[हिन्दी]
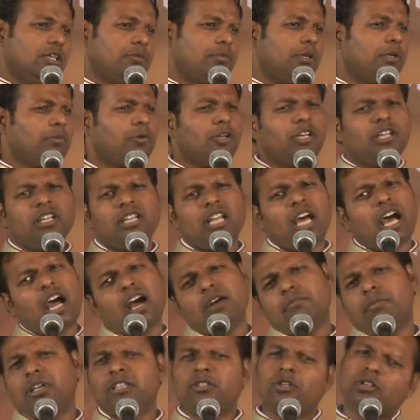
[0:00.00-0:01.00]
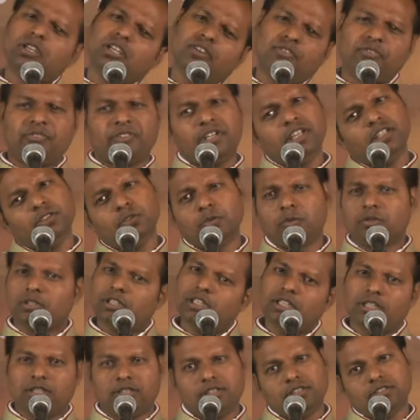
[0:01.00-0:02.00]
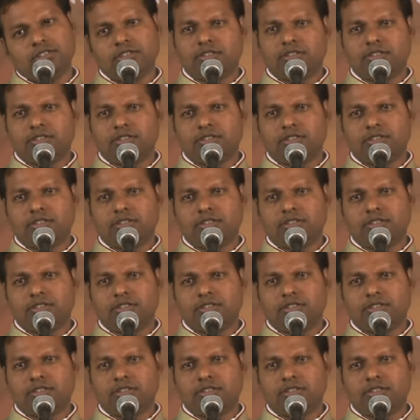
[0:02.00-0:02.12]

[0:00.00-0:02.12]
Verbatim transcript: फिर बोली ना मैं तो गिफ्ट ही दूंगी